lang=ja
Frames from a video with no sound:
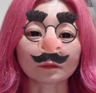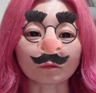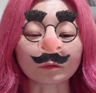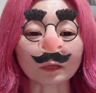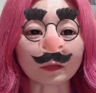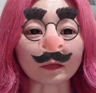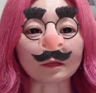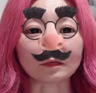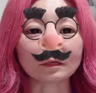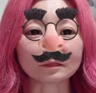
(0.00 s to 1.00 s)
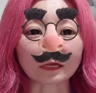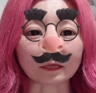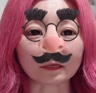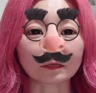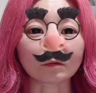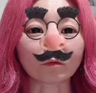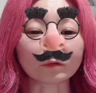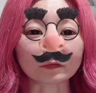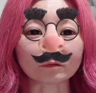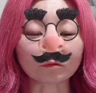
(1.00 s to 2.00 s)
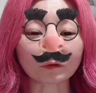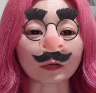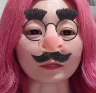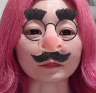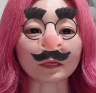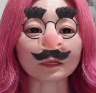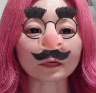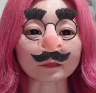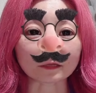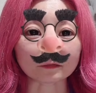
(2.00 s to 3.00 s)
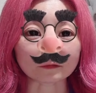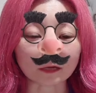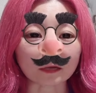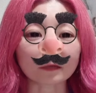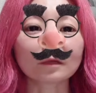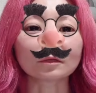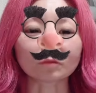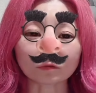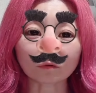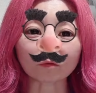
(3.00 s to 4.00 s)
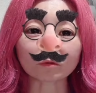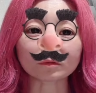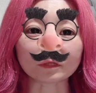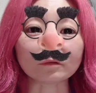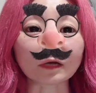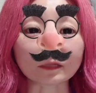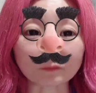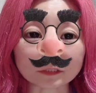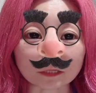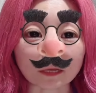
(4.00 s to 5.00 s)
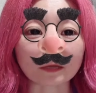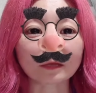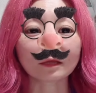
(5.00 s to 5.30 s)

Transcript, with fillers: そのため、一切お受けすることができなかったんですが、それともう一つ理由がありまして、